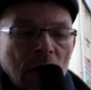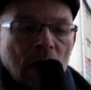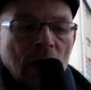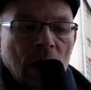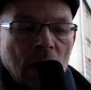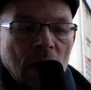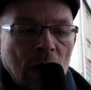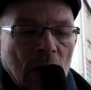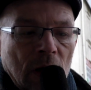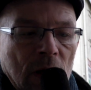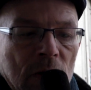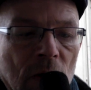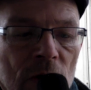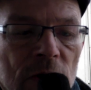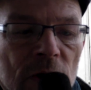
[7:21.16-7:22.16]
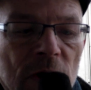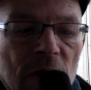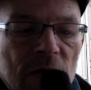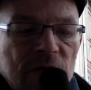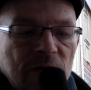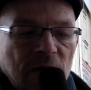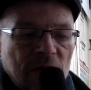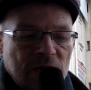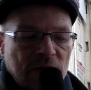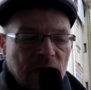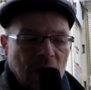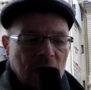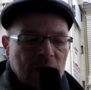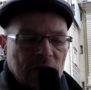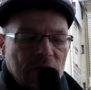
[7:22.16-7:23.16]
Y, do nich jest,
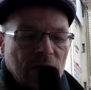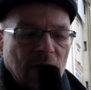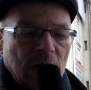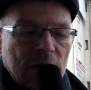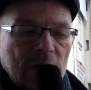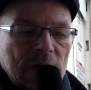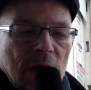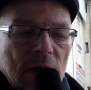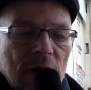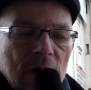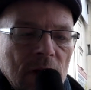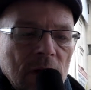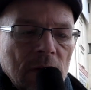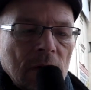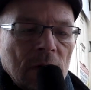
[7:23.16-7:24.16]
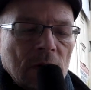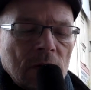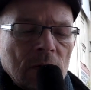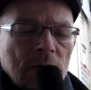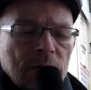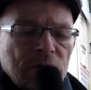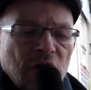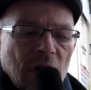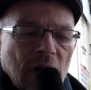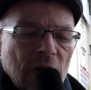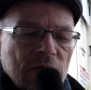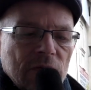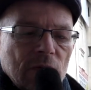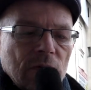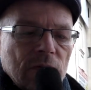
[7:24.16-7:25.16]
jest adresowany ten y, y,
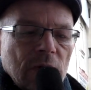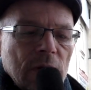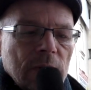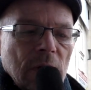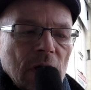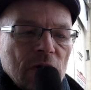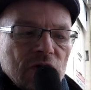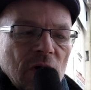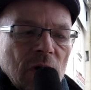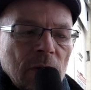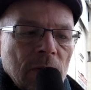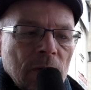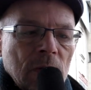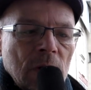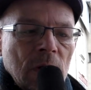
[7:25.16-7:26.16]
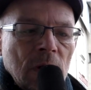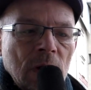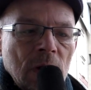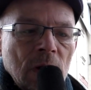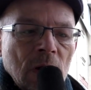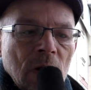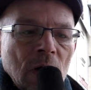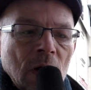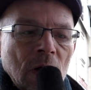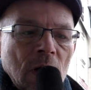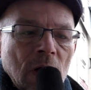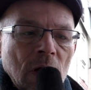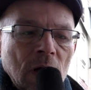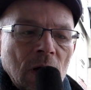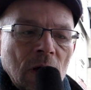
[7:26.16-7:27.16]
przekaz w głównej mierze i
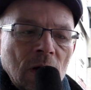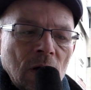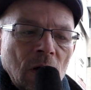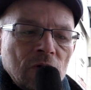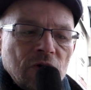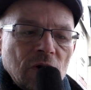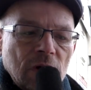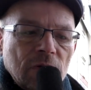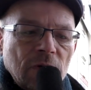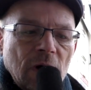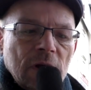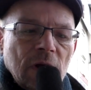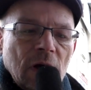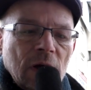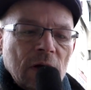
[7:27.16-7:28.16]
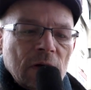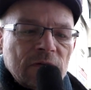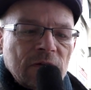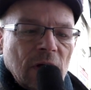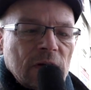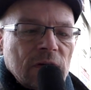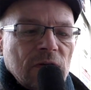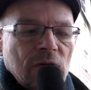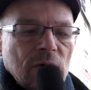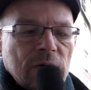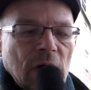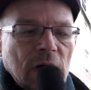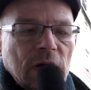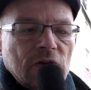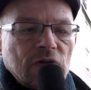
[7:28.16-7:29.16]
oczekiwania sekty są
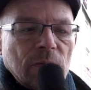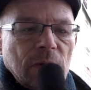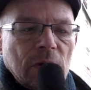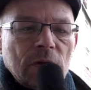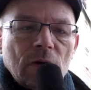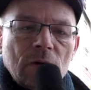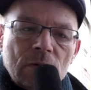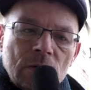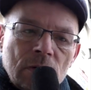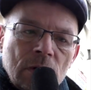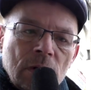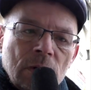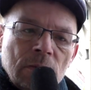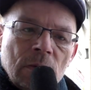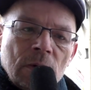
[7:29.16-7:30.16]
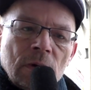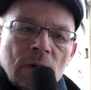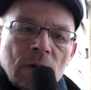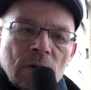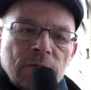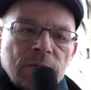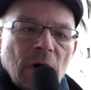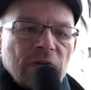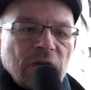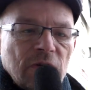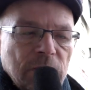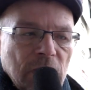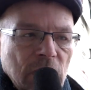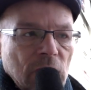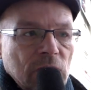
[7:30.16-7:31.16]
takie, że będą im
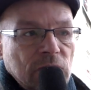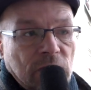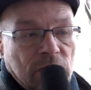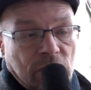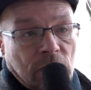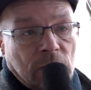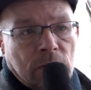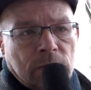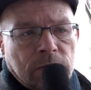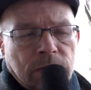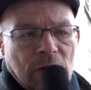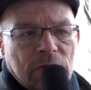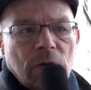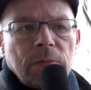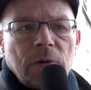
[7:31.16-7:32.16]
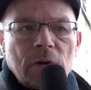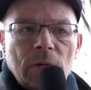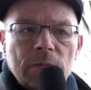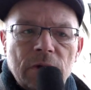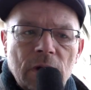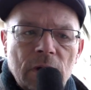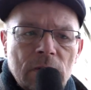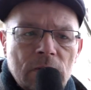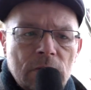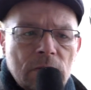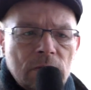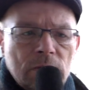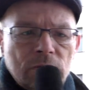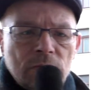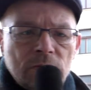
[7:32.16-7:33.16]
wpłacać pieniądze, co prawdopodobnie
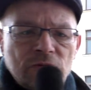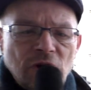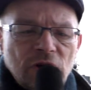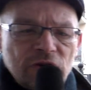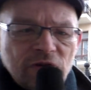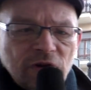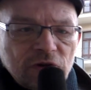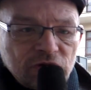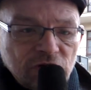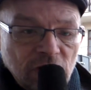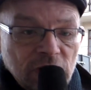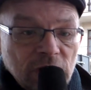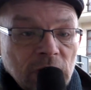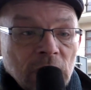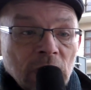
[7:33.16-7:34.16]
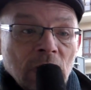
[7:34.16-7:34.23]
część z nich czyni.